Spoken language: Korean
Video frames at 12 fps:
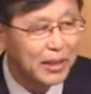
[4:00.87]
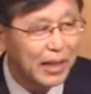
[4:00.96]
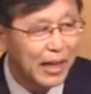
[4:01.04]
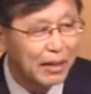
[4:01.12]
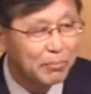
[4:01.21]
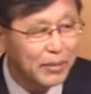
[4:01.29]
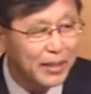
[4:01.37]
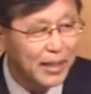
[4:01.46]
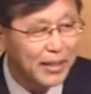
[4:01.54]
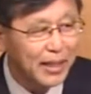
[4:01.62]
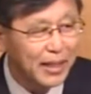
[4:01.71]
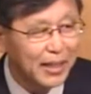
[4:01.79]
안
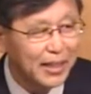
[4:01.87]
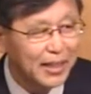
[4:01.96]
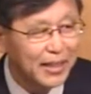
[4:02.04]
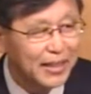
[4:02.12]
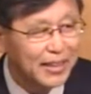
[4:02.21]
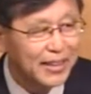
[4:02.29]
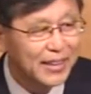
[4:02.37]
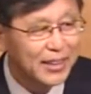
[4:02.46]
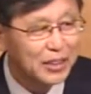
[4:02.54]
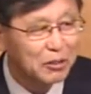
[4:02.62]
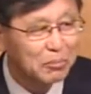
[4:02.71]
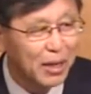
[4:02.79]
믿겠다
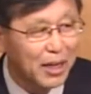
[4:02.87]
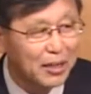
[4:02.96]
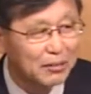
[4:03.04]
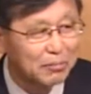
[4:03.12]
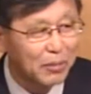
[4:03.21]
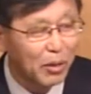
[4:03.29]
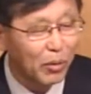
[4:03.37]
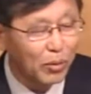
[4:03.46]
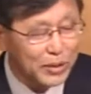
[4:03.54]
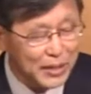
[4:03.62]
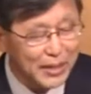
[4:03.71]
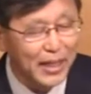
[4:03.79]
이런 마음
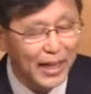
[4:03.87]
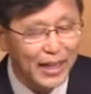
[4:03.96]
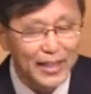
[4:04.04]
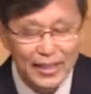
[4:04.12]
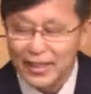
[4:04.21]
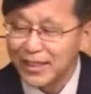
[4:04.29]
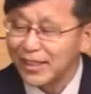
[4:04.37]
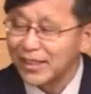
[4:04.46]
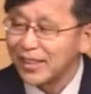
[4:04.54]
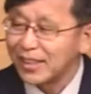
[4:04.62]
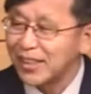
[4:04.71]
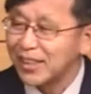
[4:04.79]
혹시나
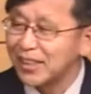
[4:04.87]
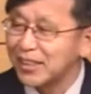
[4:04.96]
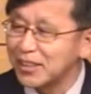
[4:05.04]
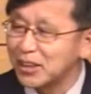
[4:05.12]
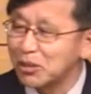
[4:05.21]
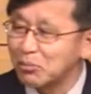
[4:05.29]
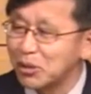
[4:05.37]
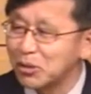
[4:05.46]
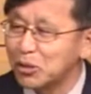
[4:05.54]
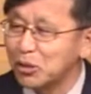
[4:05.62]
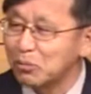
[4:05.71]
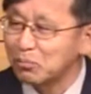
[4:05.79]
아, 있으면은
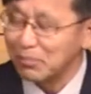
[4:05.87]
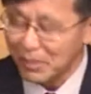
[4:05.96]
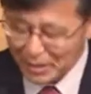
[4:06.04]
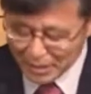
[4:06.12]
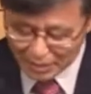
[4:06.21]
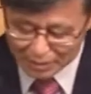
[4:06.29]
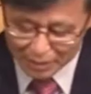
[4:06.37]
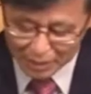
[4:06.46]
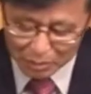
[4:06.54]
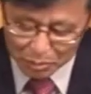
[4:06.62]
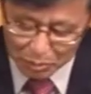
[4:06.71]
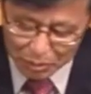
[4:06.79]
좀
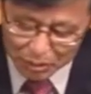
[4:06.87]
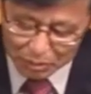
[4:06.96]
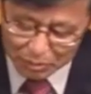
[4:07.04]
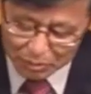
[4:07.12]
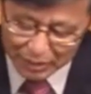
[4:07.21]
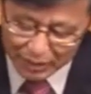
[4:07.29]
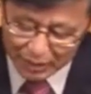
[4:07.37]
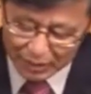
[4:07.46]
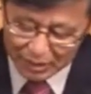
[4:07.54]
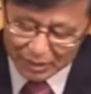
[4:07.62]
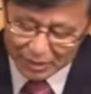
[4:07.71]
내려놓으시고 야